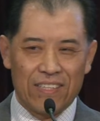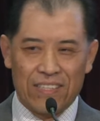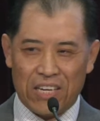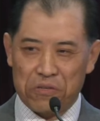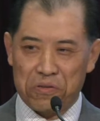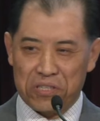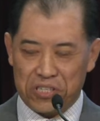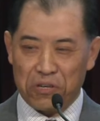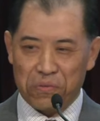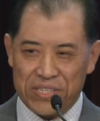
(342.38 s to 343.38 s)
他说：“
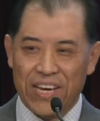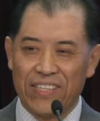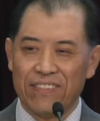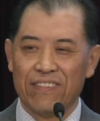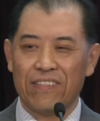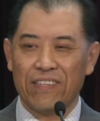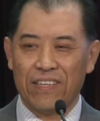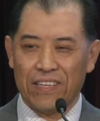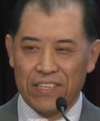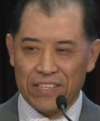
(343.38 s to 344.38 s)
首先，
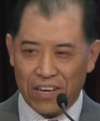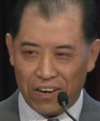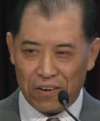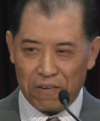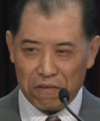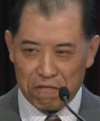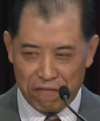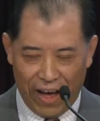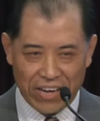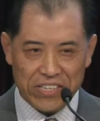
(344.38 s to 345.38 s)
要
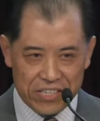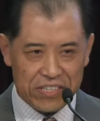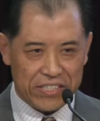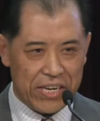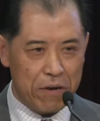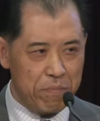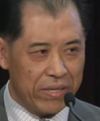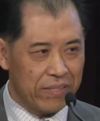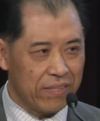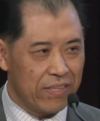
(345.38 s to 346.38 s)
凡事谦
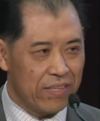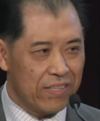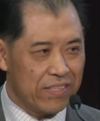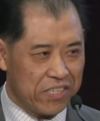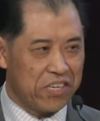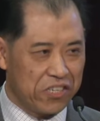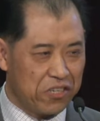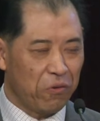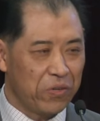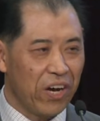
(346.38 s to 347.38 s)
卑，这是
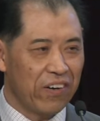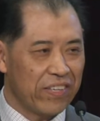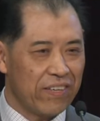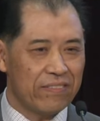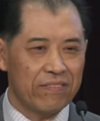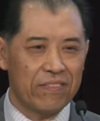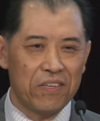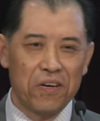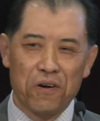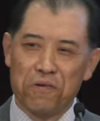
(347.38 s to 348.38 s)
首要的，
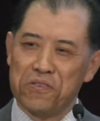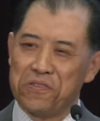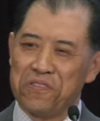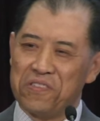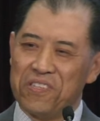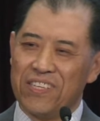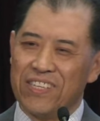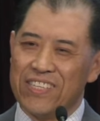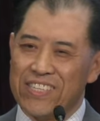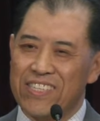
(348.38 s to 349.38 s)
或许
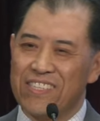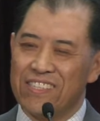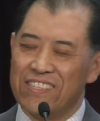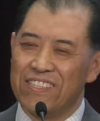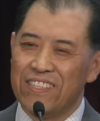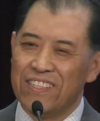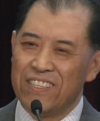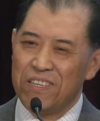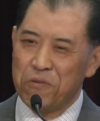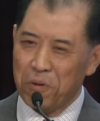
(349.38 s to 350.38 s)
也是
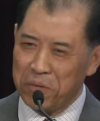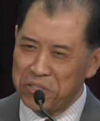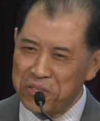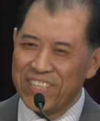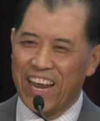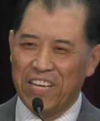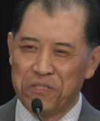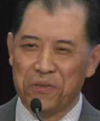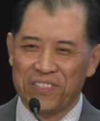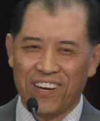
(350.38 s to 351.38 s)
我们最难
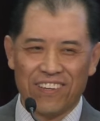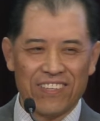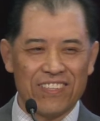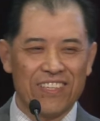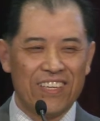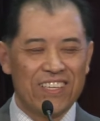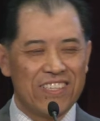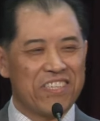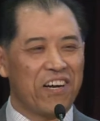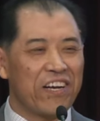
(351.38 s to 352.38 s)
做到的。
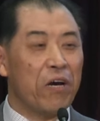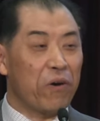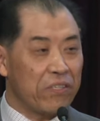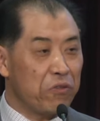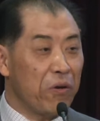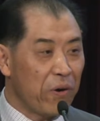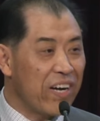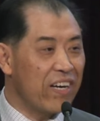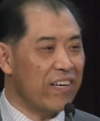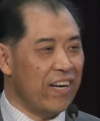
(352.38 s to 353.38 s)
至少给我对我
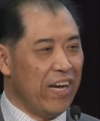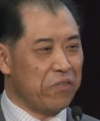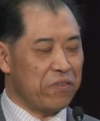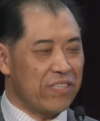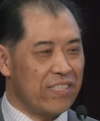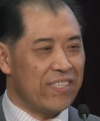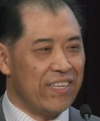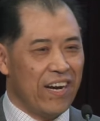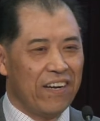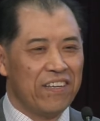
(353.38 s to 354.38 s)
个人来说是这
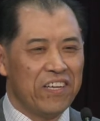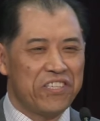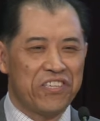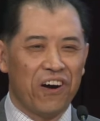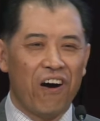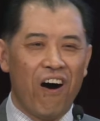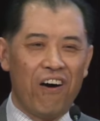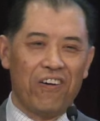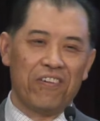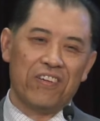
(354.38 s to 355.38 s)
样，骄
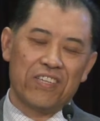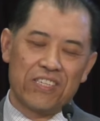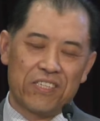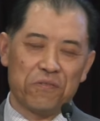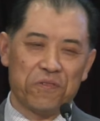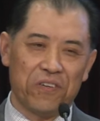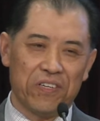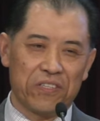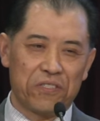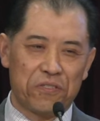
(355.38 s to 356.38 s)
傲。”是
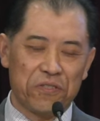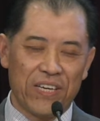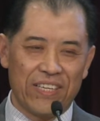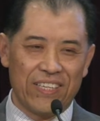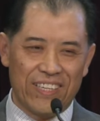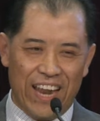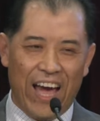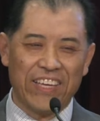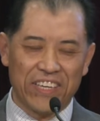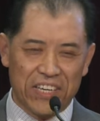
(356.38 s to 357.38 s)
我最
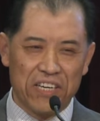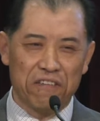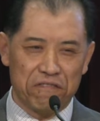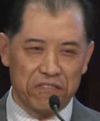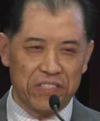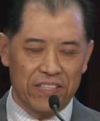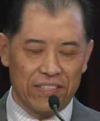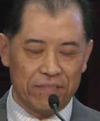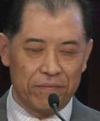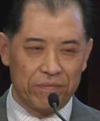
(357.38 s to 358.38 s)
难以克服的